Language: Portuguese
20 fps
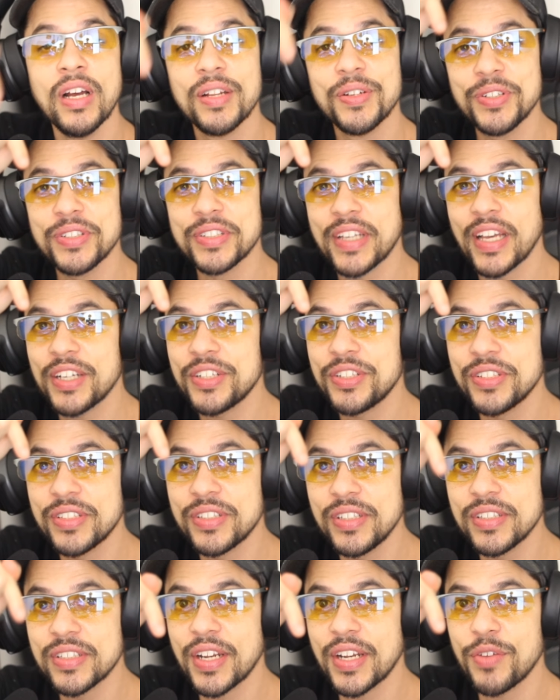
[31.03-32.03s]
não esquece de
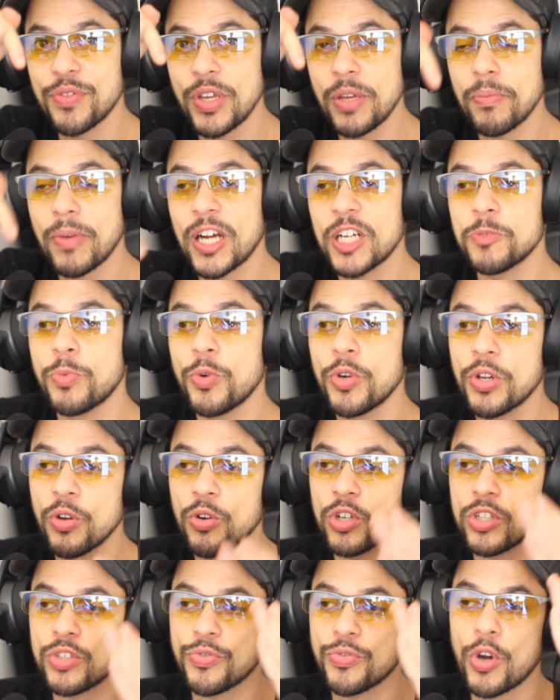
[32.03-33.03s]
se inscrever embaixo porque o
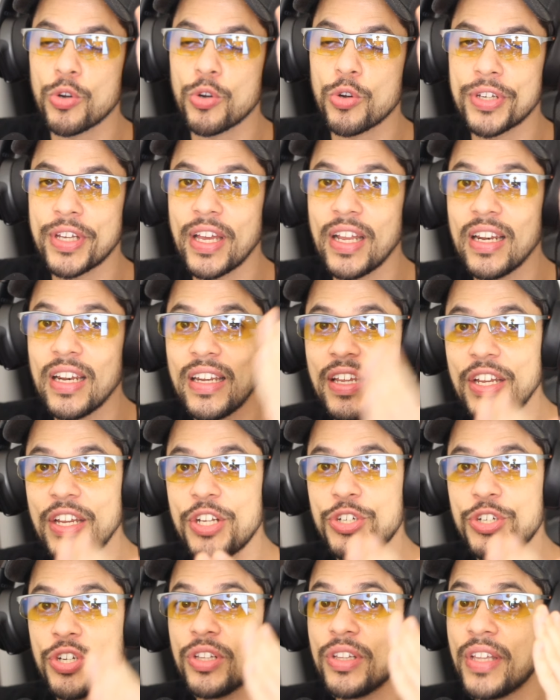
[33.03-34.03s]
nosso foco aqui é
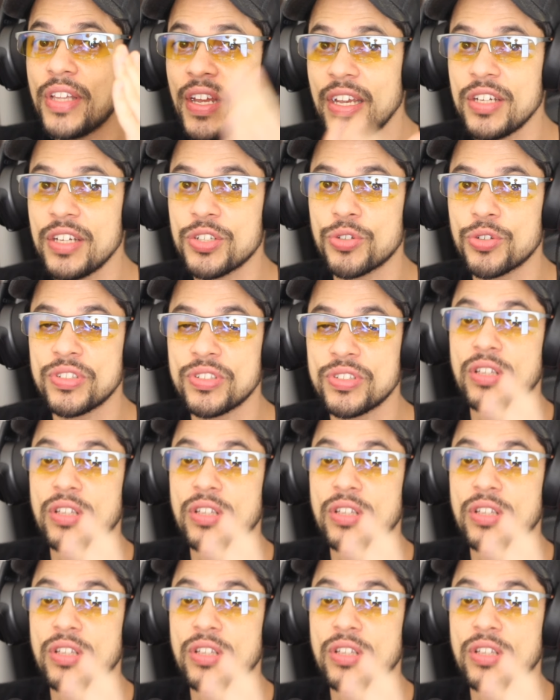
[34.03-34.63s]
Elite Dangerous.